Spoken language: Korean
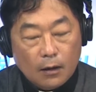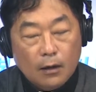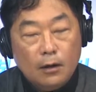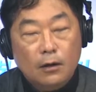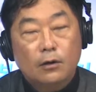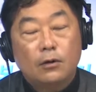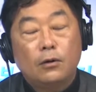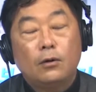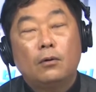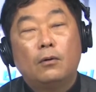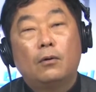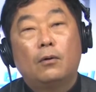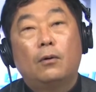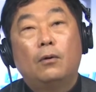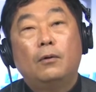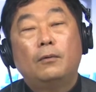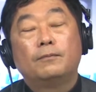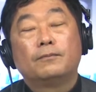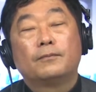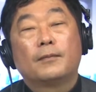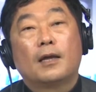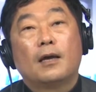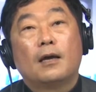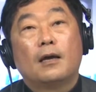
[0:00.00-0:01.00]
그리고
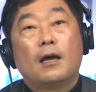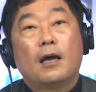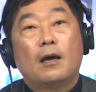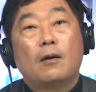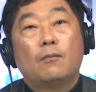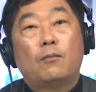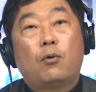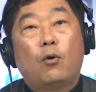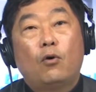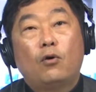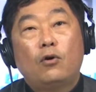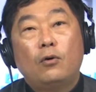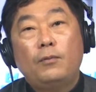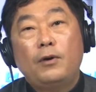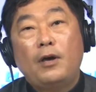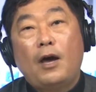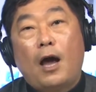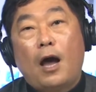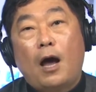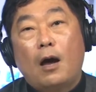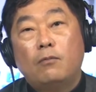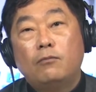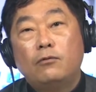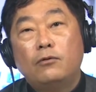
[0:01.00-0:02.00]
복음이
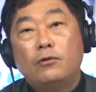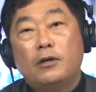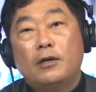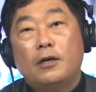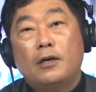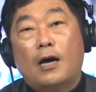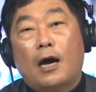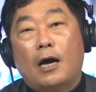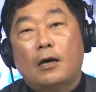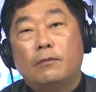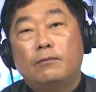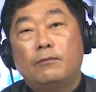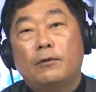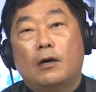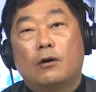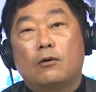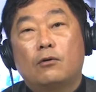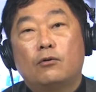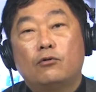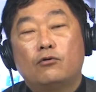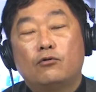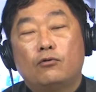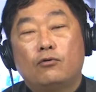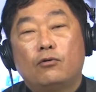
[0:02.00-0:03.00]
아무리
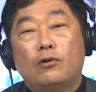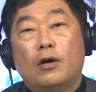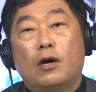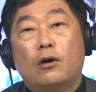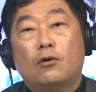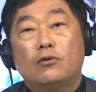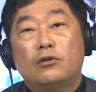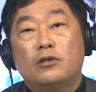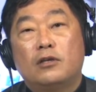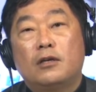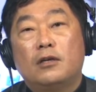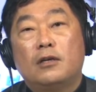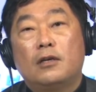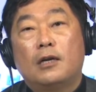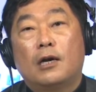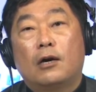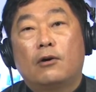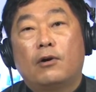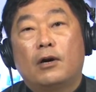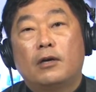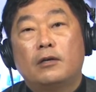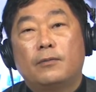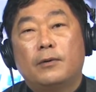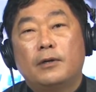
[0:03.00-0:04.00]
아름답고 중요하고
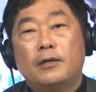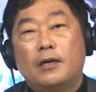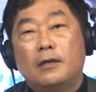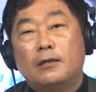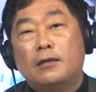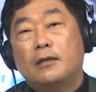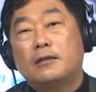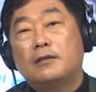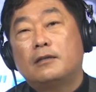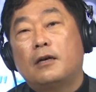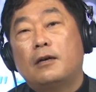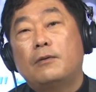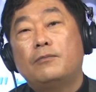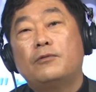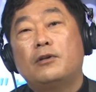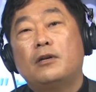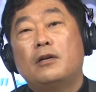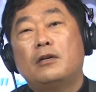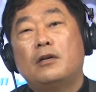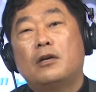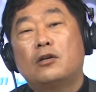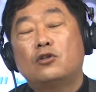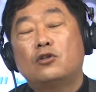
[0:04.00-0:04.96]
진리라고 하지만 세상 사람들이 그냥